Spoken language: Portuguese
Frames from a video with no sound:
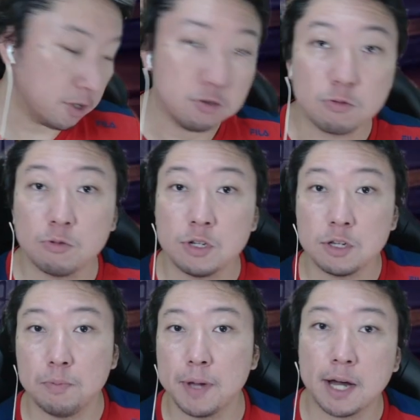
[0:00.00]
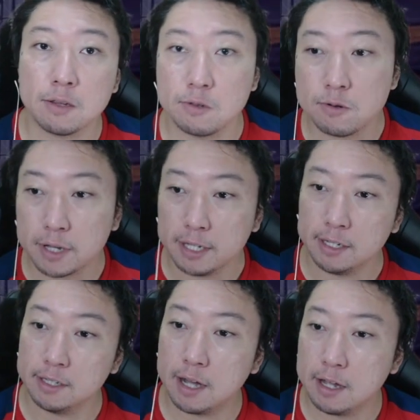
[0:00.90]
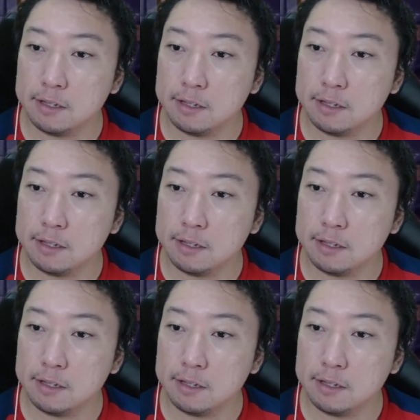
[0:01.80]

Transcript: não conseguiu pegar token nem nada,